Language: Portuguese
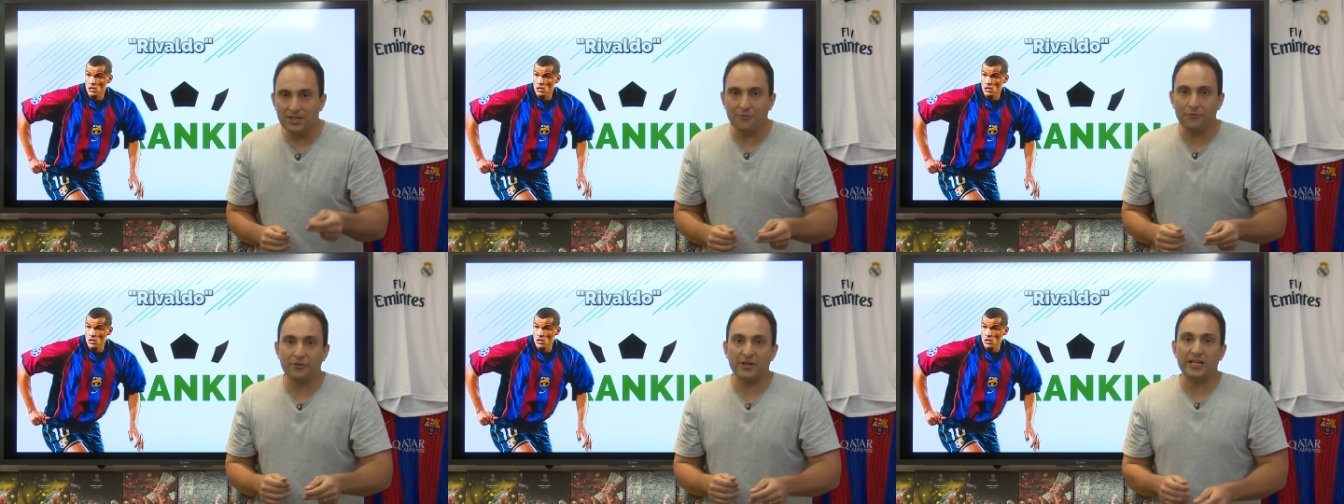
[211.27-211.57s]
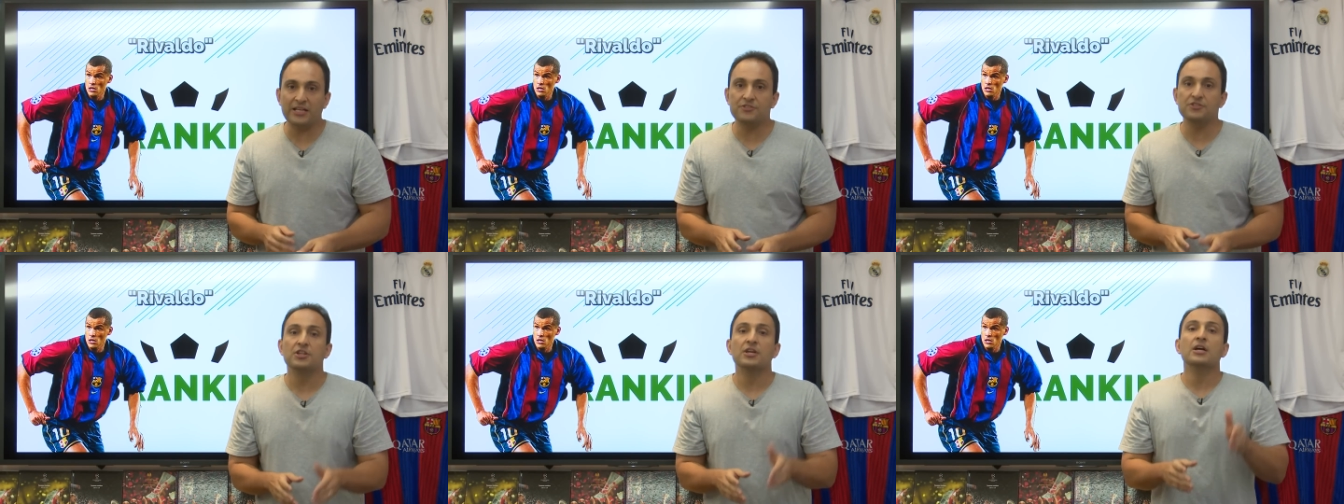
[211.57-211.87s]
à
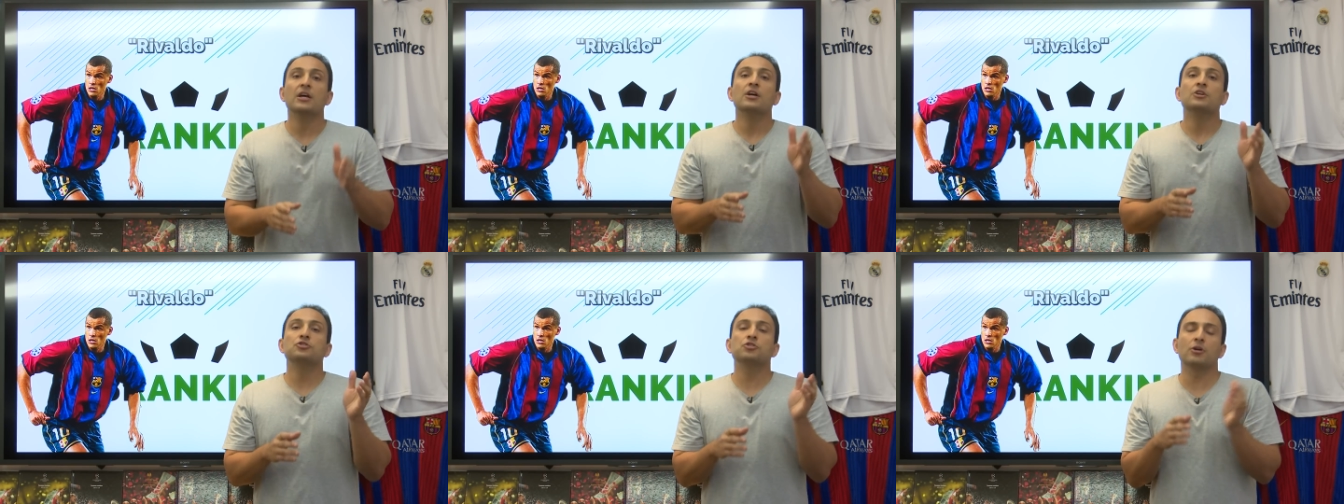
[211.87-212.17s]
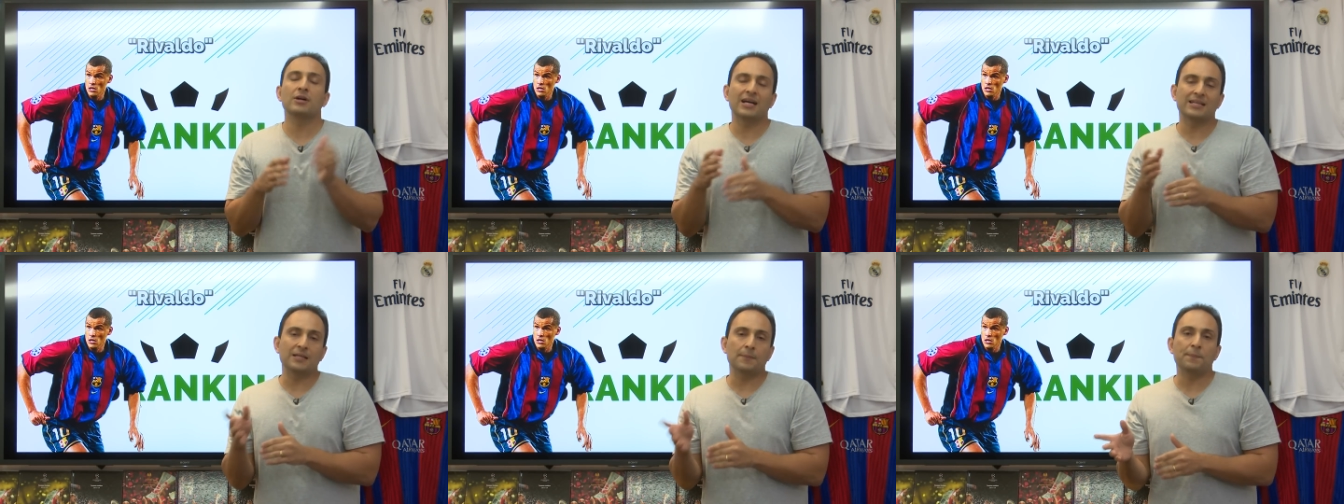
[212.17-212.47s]
frente,
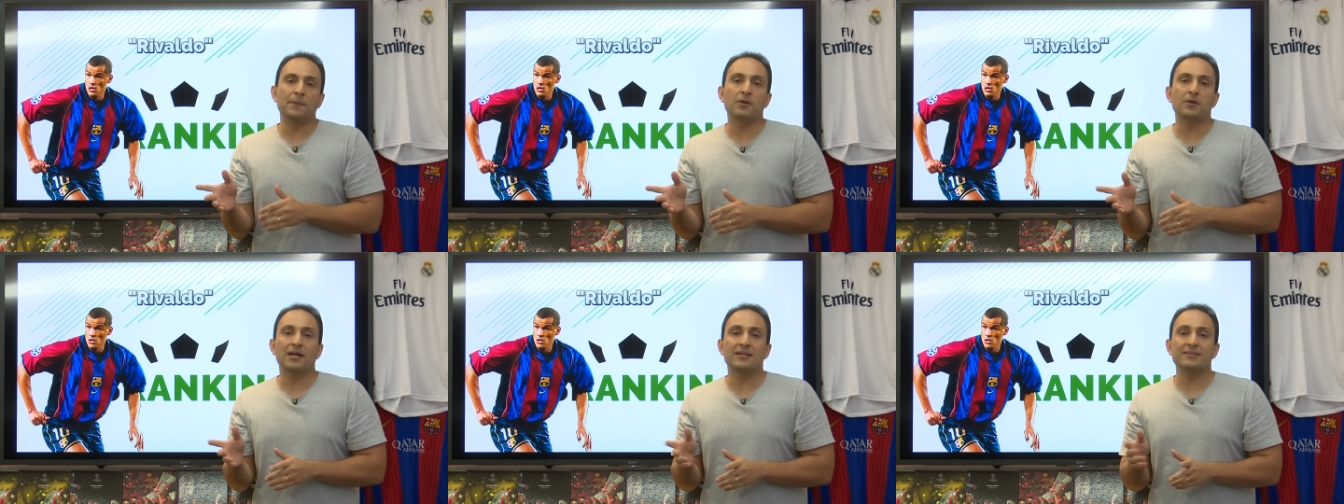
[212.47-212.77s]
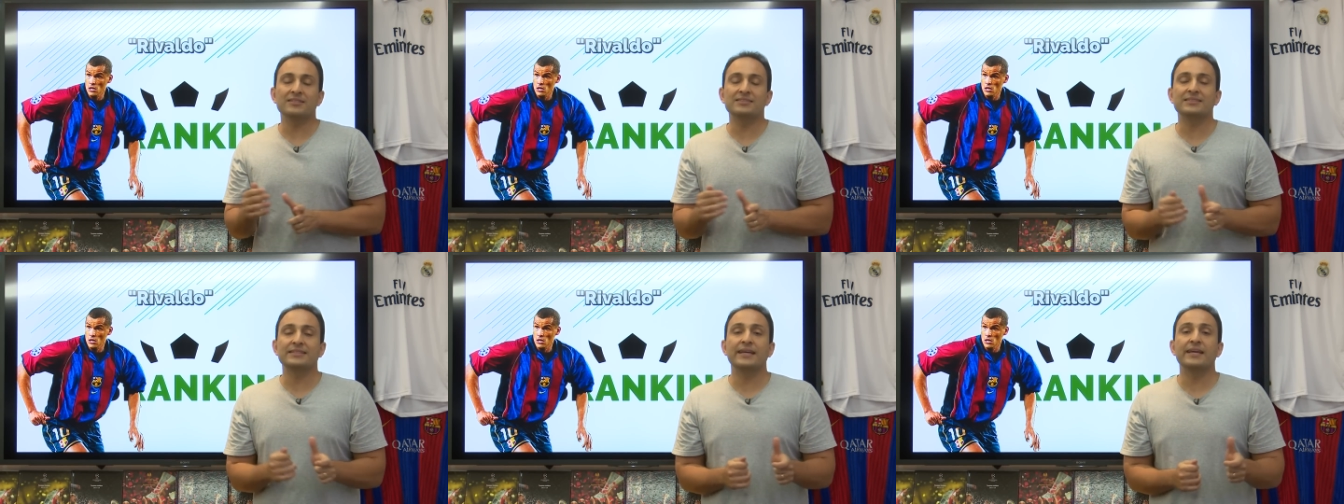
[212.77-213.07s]
jogada pelo
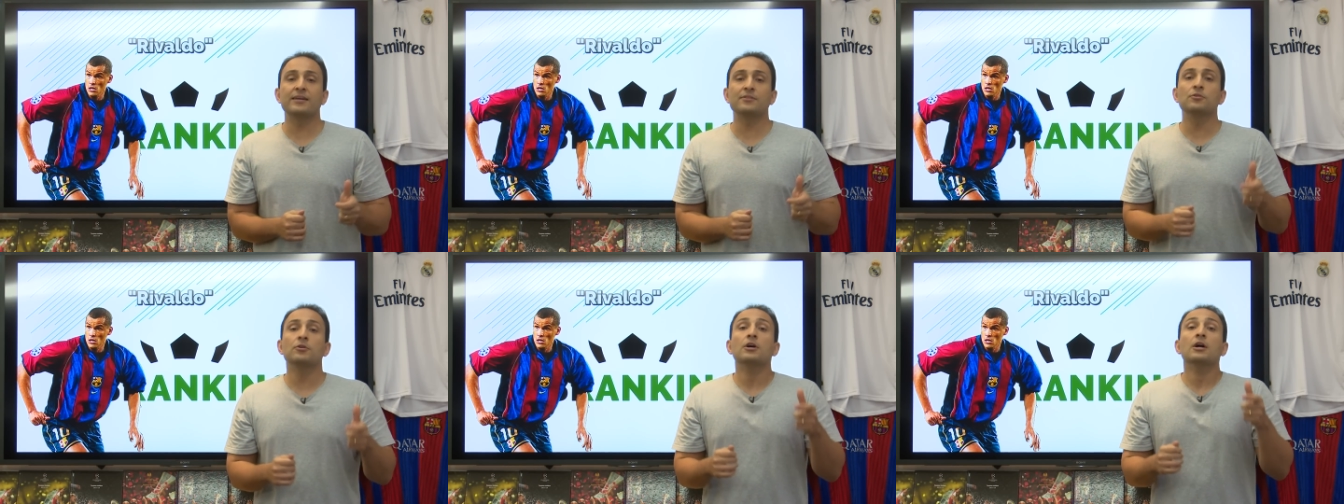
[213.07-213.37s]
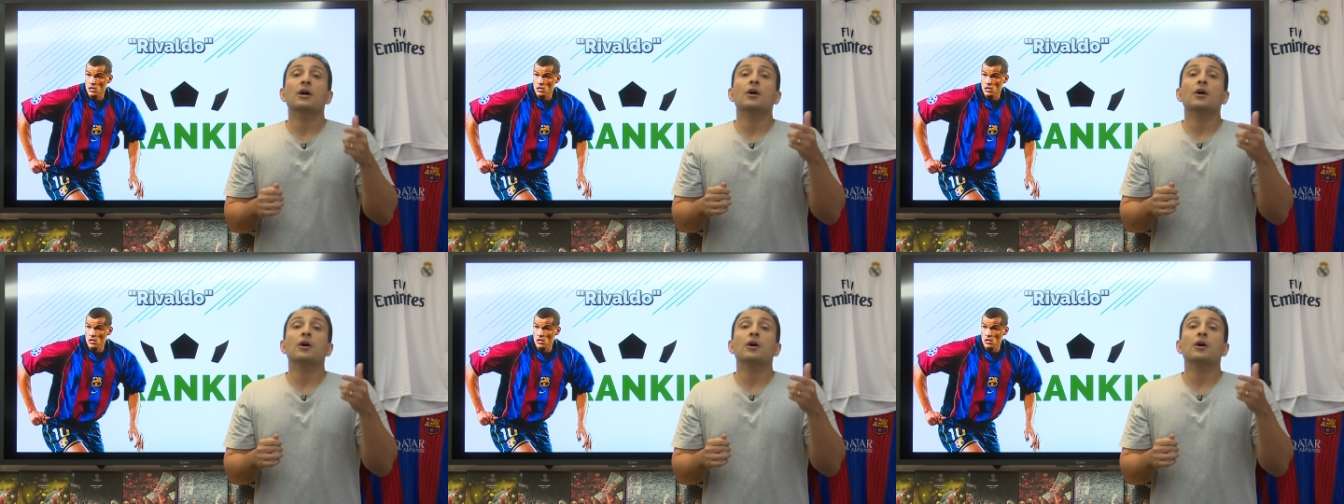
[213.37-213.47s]
lado esquerdo.